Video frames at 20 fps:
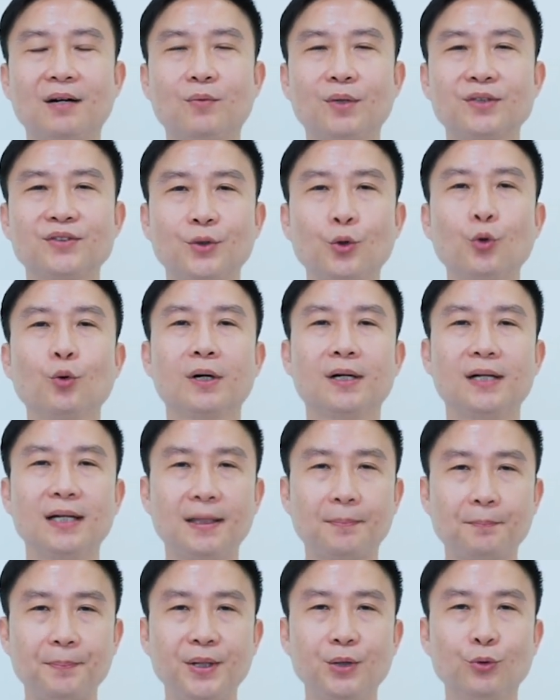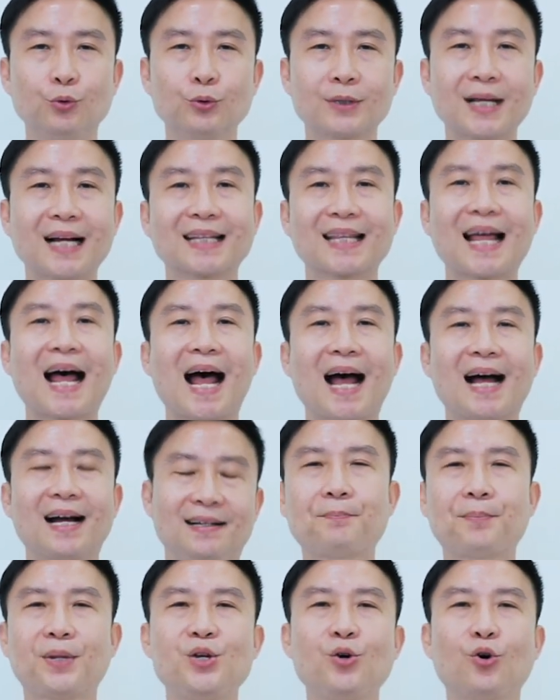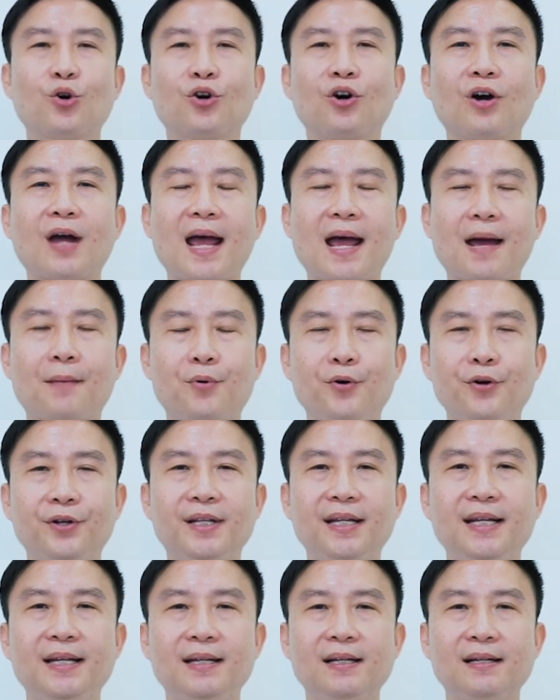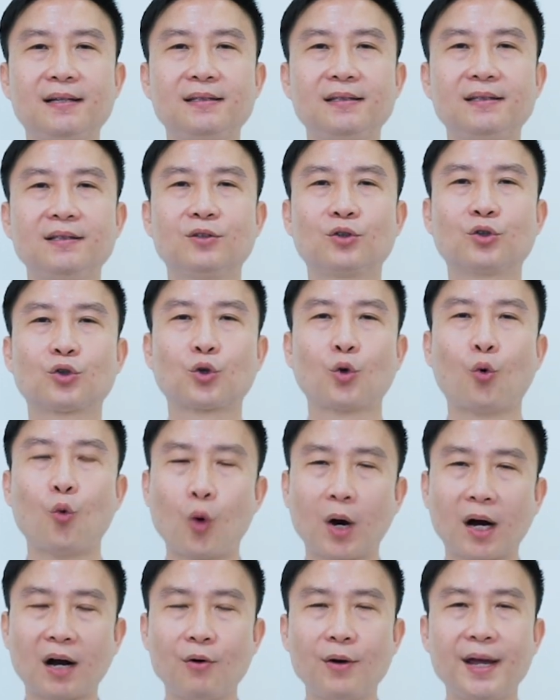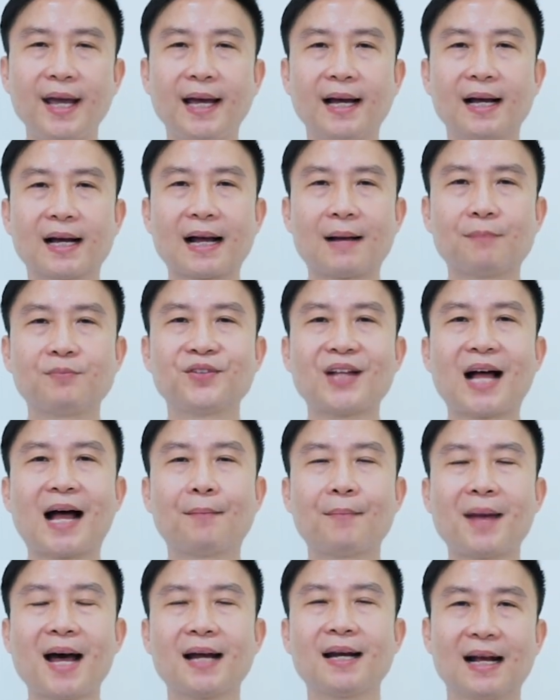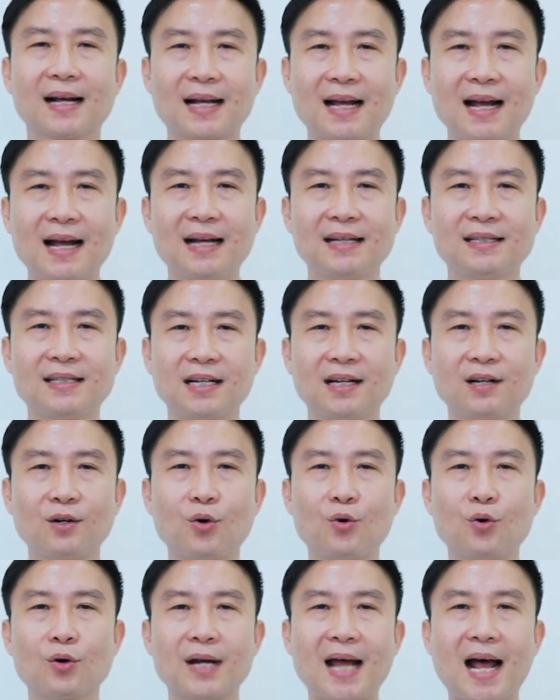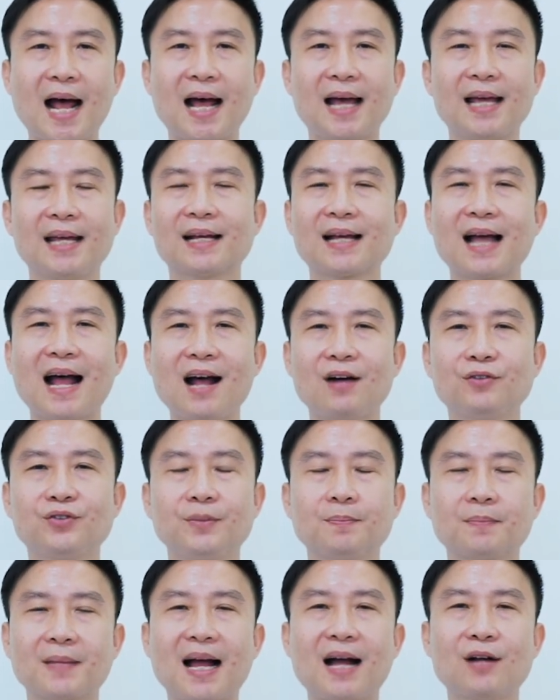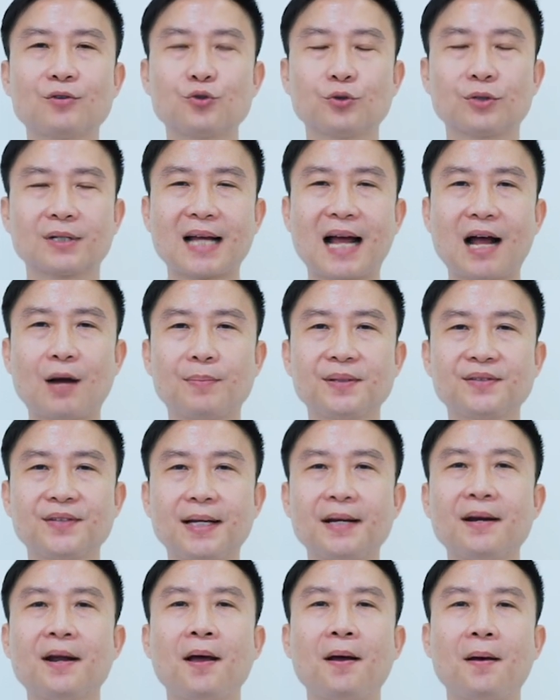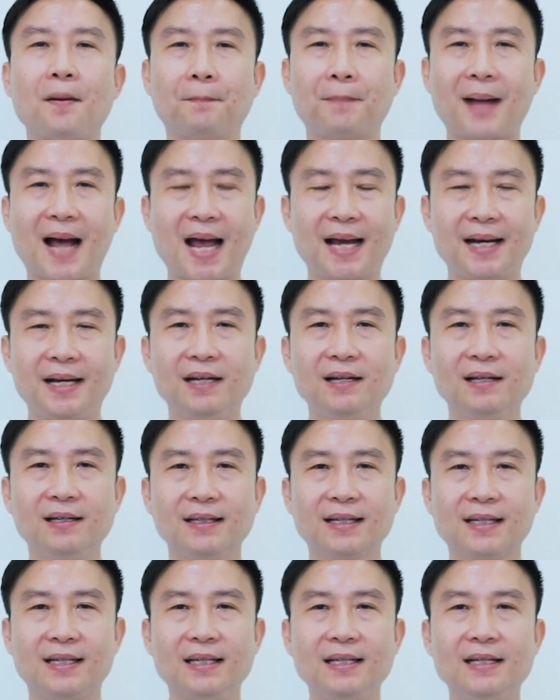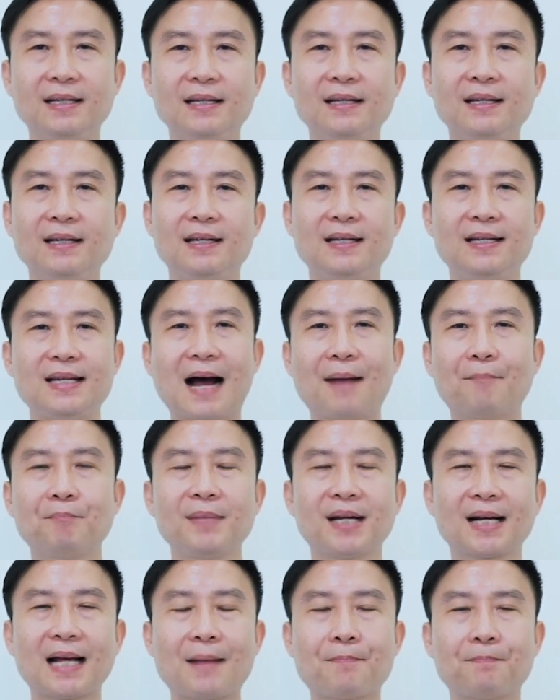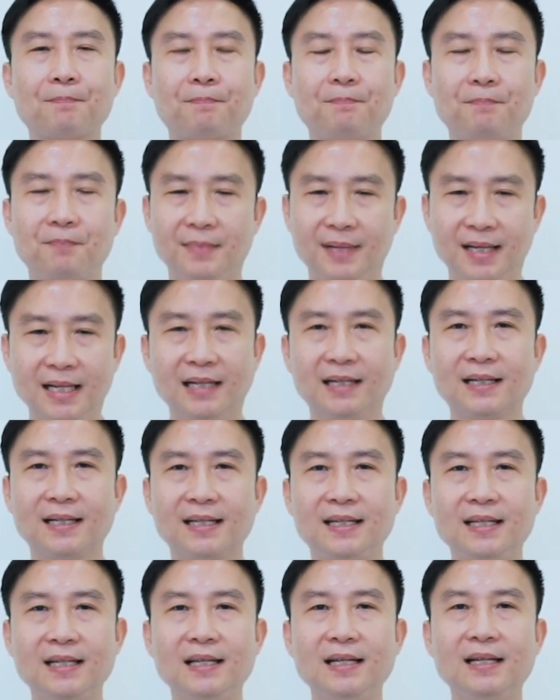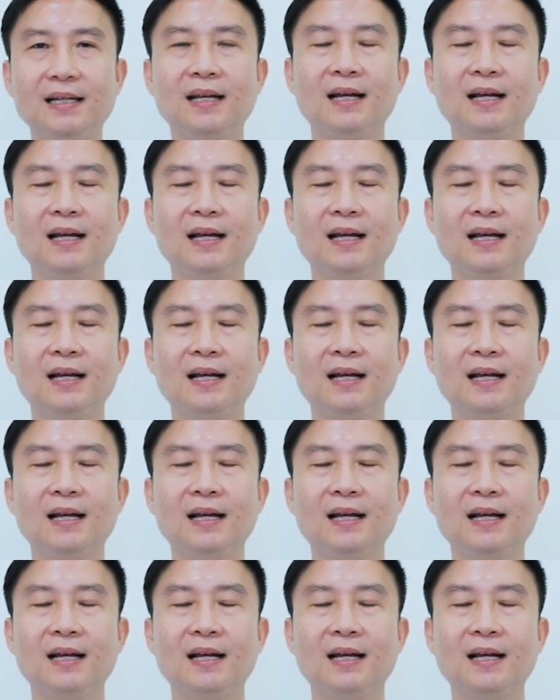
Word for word: วัสดุเคลือบผิวต่างๆ ประโยชน์ของ Air Purity เนี่ยคือตัวเขาเองครับสามารถฆ่าเชื้อโรคได้ 99.9%ภายใน1นาทีย้ำนะครับ1นาที